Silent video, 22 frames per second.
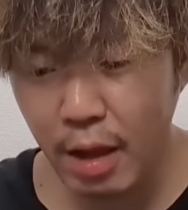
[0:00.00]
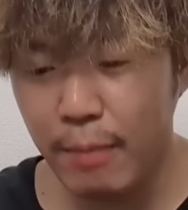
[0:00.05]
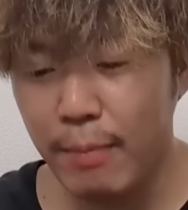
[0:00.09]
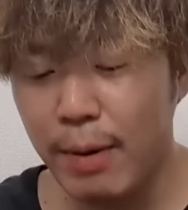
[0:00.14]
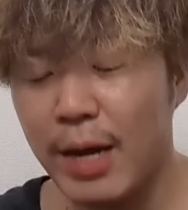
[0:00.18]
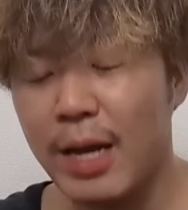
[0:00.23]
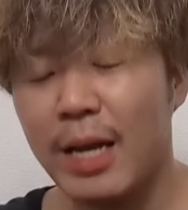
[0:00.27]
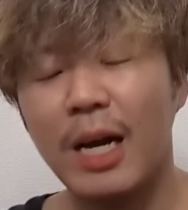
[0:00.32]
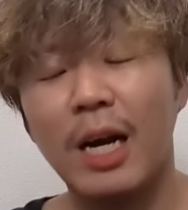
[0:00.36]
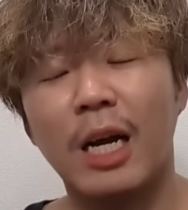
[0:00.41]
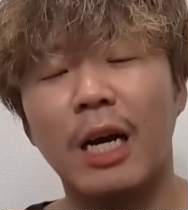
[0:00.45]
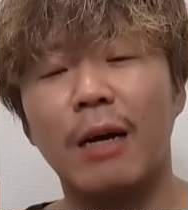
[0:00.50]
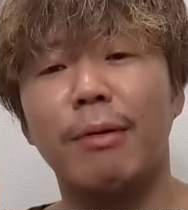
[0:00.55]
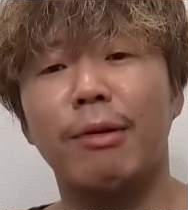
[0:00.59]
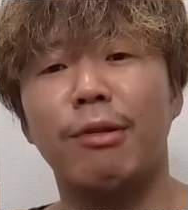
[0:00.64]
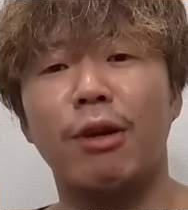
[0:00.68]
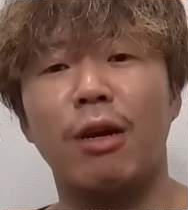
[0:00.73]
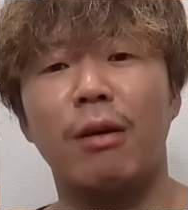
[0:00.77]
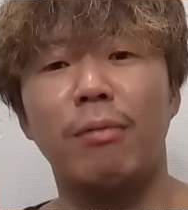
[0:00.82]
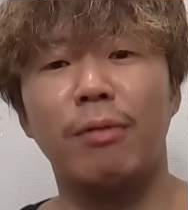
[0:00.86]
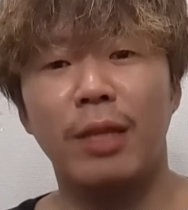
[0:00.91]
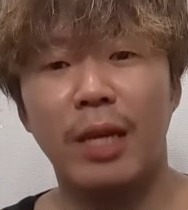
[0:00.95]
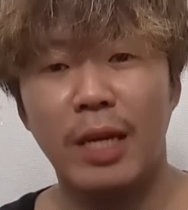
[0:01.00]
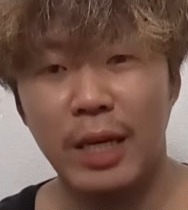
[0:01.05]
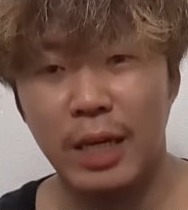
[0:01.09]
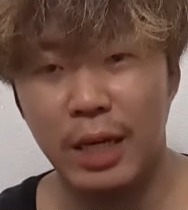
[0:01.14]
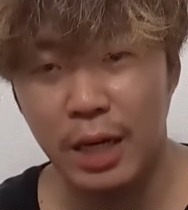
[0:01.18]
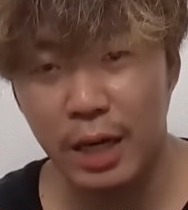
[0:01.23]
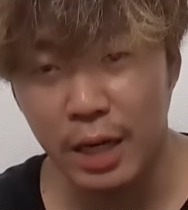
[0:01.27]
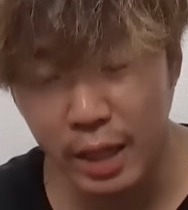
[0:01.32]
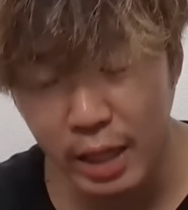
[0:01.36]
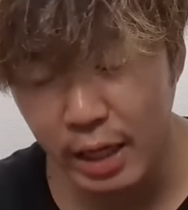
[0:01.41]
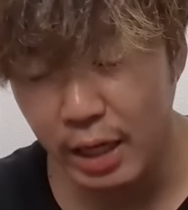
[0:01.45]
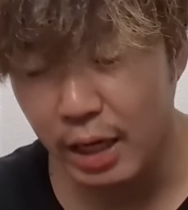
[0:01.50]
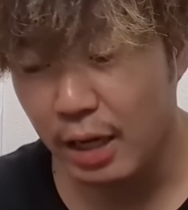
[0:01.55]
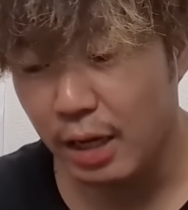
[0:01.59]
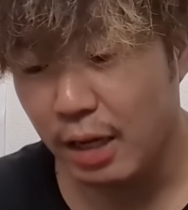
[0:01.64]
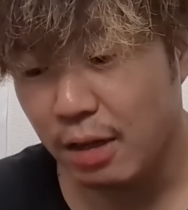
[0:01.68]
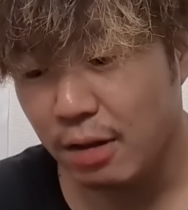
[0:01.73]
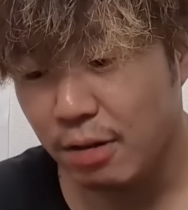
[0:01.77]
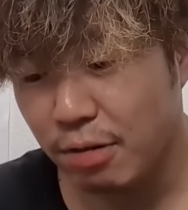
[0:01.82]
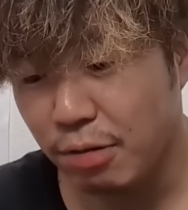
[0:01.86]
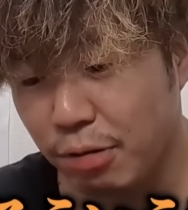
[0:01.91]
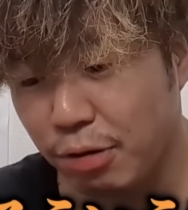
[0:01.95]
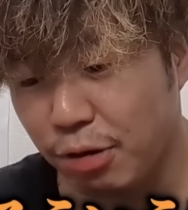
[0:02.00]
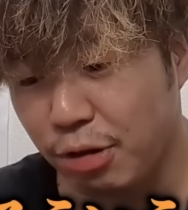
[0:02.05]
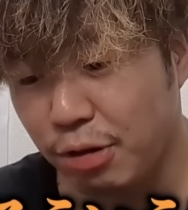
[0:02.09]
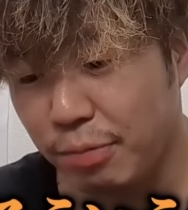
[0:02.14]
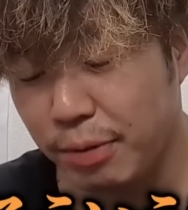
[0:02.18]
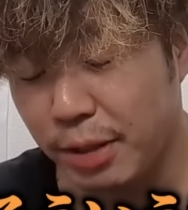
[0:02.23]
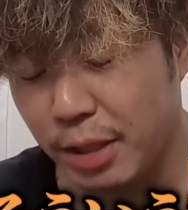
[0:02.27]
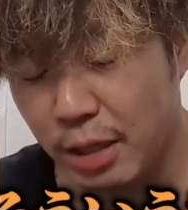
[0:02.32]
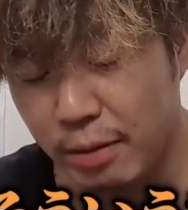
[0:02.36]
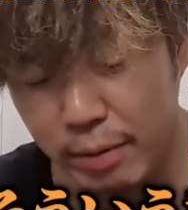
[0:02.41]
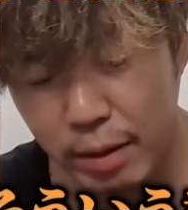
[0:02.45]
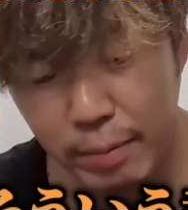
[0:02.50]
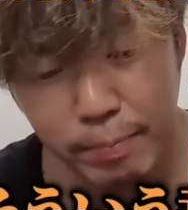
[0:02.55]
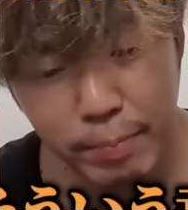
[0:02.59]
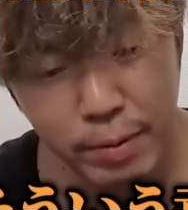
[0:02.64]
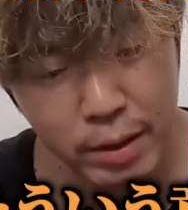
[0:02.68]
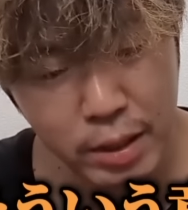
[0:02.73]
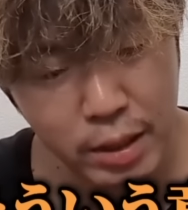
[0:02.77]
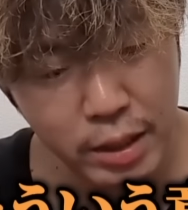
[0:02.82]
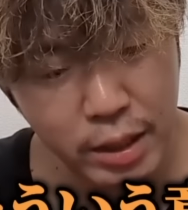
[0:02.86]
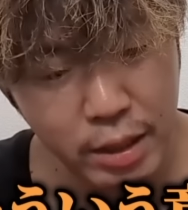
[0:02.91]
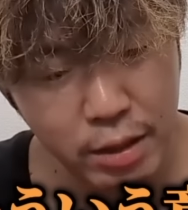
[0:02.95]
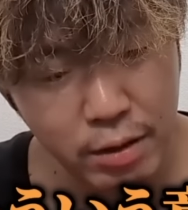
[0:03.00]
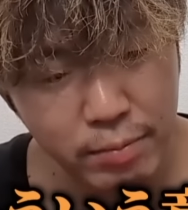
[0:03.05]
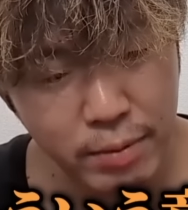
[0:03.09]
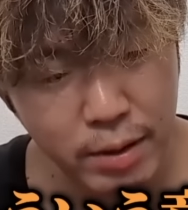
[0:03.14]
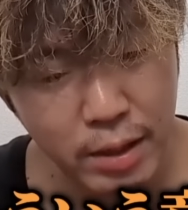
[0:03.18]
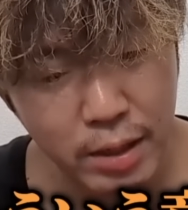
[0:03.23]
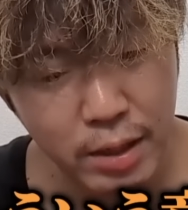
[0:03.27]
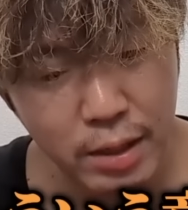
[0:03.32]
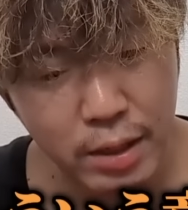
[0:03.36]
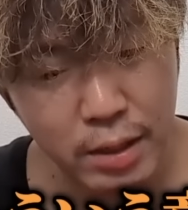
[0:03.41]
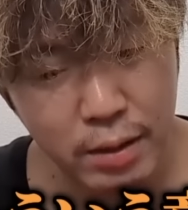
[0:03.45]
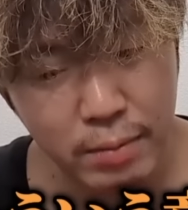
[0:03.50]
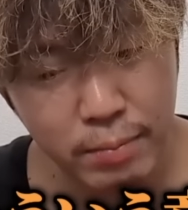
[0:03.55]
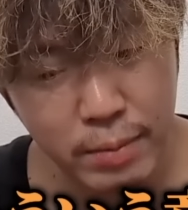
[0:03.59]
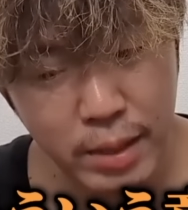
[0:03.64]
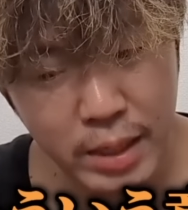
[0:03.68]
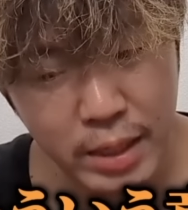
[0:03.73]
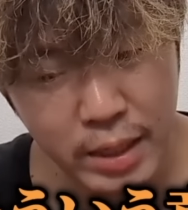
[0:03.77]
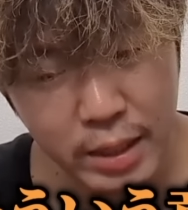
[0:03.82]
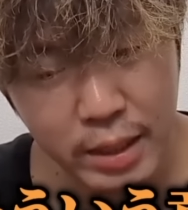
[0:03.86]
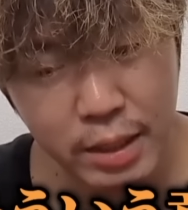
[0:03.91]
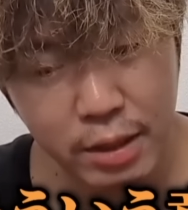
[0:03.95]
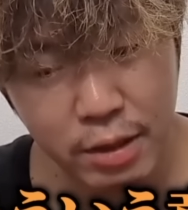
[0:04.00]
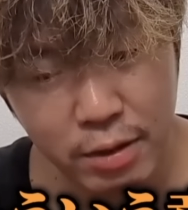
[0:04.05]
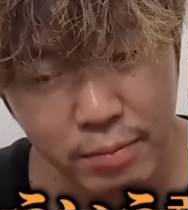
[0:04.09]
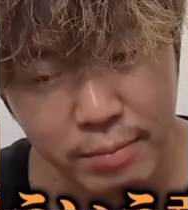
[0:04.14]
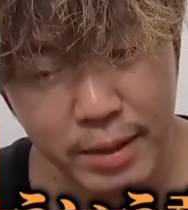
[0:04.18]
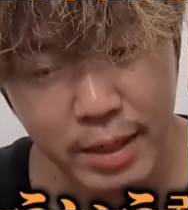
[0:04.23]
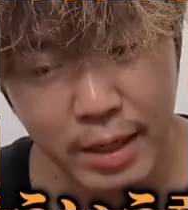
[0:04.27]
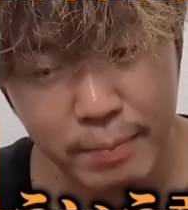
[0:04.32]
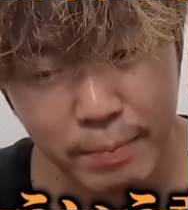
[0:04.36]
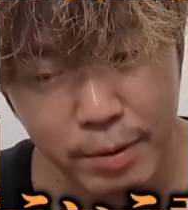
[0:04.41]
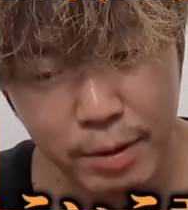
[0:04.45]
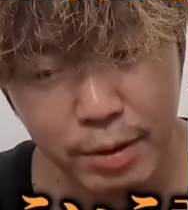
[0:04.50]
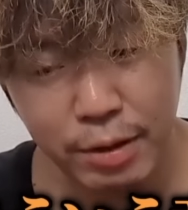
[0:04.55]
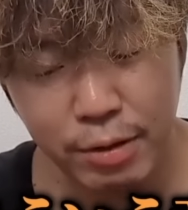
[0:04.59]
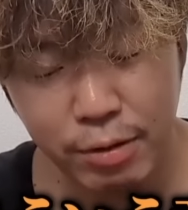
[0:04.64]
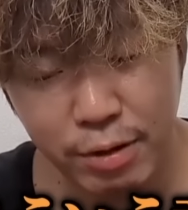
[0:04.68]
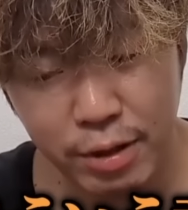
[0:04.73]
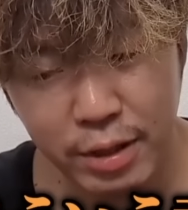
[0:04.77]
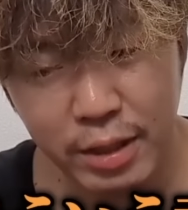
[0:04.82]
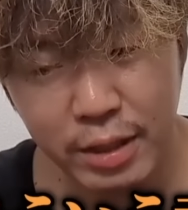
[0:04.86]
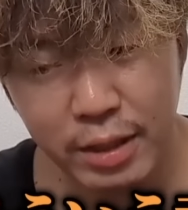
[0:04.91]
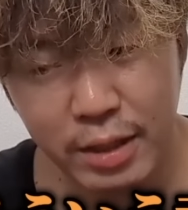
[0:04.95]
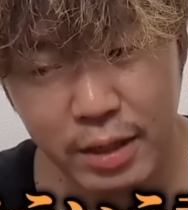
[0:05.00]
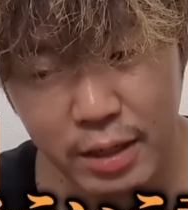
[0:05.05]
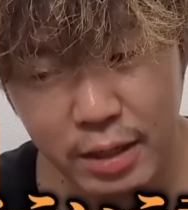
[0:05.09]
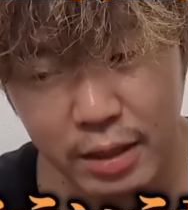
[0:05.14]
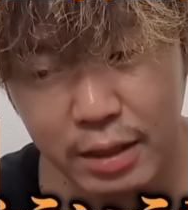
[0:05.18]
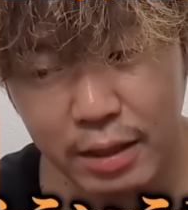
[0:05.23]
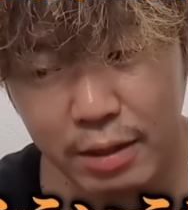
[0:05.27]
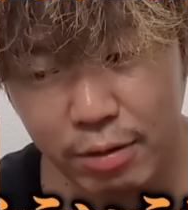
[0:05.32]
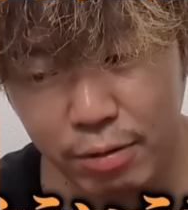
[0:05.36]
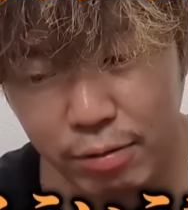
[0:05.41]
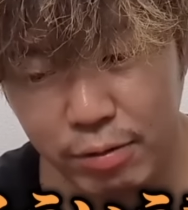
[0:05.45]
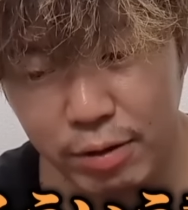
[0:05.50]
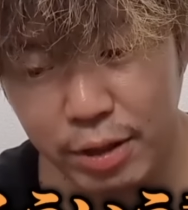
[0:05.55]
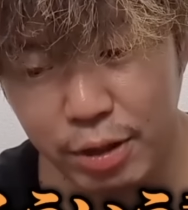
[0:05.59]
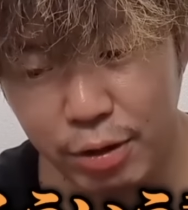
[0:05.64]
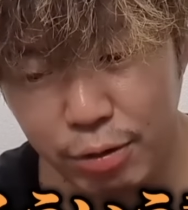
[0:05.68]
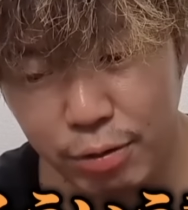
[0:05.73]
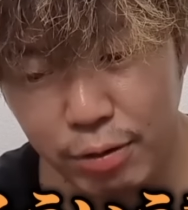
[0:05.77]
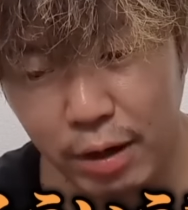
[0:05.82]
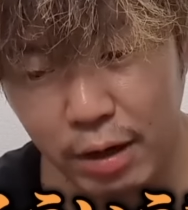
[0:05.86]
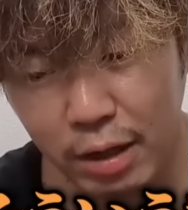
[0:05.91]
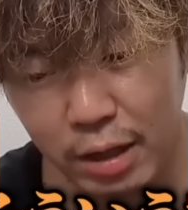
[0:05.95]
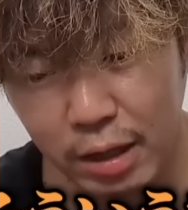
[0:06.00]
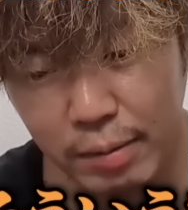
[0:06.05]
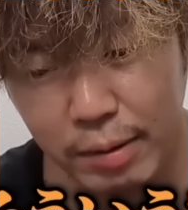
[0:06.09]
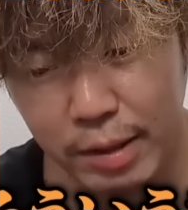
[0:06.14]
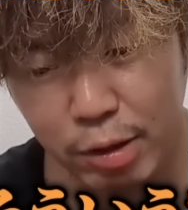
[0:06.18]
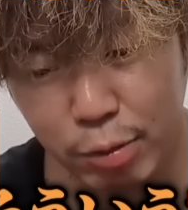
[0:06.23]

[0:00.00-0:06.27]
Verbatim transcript: 前が壁とかもないからねそういう意味で言えばやっぱ逃げ馬前行く馬がやっぱり有利なんだなっていうのは今日改